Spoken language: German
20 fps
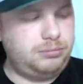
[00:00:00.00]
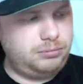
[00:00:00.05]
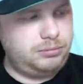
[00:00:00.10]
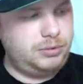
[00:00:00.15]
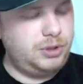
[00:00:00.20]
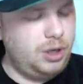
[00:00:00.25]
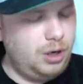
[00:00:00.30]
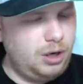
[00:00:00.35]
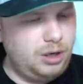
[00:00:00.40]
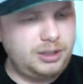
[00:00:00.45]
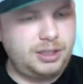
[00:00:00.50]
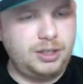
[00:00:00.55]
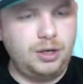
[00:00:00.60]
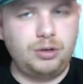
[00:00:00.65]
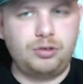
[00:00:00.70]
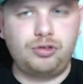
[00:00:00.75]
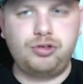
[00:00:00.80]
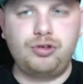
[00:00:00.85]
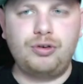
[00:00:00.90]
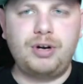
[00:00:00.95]
ja, die
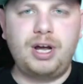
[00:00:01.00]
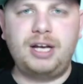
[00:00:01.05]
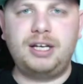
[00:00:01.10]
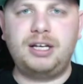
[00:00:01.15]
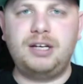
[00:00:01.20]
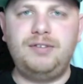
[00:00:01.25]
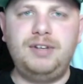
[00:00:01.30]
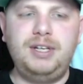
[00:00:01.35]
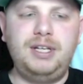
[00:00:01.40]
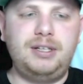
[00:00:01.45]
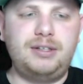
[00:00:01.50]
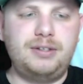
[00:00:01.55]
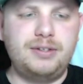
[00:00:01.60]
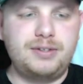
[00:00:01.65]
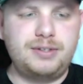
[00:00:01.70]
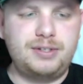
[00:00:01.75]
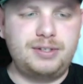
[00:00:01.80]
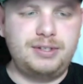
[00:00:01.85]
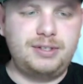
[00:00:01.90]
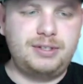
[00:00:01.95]
hat schon ein Gewicht,
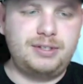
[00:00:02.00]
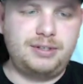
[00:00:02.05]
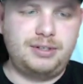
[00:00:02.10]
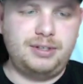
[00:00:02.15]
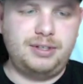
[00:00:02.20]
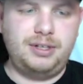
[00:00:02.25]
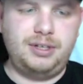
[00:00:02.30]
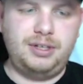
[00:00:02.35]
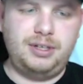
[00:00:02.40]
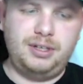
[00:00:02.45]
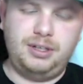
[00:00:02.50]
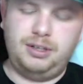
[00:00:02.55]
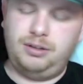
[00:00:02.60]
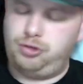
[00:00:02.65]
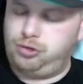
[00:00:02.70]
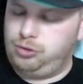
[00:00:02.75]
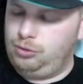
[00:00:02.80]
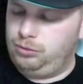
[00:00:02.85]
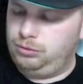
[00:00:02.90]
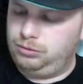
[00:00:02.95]
das ist äh,
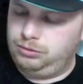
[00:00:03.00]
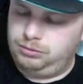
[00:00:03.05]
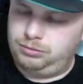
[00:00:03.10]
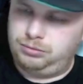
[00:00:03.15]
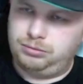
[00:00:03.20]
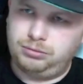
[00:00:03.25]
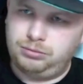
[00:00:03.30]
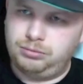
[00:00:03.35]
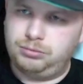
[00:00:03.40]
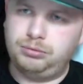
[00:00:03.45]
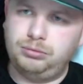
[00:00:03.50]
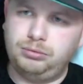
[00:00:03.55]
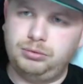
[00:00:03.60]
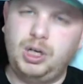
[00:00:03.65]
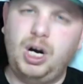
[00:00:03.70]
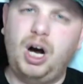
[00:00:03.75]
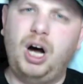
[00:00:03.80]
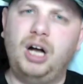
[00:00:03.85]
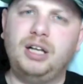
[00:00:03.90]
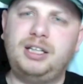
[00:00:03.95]
schon,
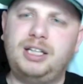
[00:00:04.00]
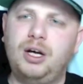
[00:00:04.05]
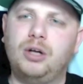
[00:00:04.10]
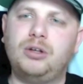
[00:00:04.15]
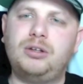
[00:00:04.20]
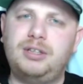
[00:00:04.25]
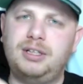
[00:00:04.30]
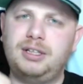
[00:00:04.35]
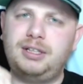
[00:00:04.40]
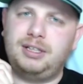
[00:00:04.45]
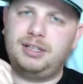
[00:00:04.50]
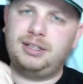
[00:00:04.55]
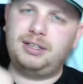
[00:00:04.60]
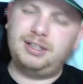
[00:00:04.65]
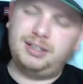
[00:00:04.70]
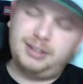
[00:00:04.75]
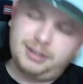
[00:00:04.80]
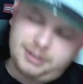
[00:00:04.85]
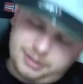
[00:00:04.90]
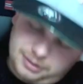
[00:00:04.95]
ja, die hat, die, die,
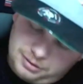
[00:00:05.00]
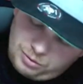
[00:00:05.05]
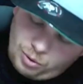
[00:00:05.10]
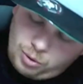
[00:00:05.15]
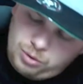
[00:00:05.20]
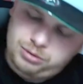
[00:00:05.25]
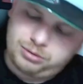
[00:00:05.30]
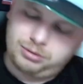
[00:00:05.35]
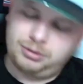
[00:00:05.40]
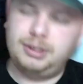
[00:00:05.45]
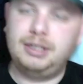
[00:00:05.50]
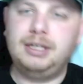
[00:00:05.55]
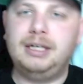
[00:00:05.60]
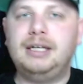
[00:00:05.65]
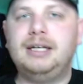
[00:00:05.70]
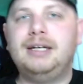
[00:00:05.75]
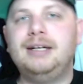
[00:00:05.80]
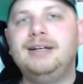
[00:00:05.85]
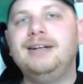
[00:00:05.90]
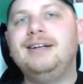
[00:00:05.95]
die, doch,
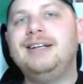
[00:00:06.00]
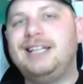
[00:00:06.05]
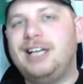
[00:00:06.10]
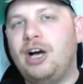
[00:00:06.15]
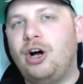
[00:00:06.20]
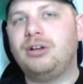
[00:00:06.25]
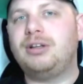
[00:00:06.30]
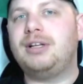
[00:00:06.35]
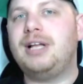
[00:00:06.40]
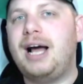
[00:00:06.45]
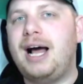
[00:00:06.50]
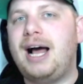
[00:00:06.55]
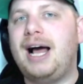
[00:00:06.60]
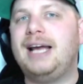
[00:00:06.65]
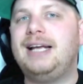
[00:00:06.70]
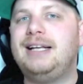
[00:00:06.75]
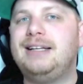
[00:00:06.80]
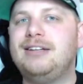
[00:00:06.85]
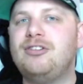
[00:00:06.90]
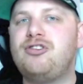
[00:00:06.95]
hat
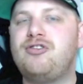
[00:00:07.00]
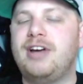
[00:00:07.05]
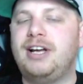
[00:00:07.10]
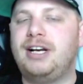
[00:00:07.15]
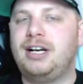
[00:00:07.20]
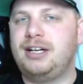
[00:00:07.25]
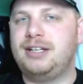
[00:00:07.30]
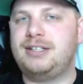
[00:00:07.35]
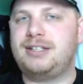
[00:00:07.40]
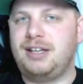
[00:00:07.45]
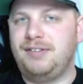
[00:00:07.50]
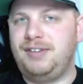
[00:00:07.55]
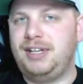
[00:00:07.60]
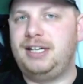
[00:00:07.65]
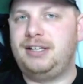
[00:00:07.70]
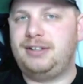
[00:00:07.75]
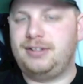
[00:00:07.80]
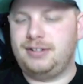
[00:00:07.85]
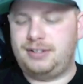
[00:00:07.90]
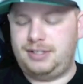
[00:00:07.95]
ein schwereres
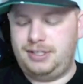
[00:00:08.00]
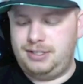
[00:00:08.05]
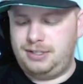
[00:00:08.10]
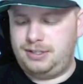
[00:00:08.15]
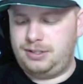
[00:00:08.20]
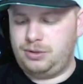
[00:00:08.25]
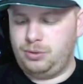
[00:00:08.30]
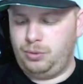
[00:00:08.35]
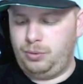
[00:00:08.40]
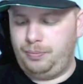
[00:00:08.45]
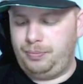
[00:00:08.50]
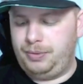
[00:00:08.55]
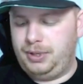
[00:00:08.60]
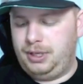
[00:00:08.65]
Gewicht, das ist so.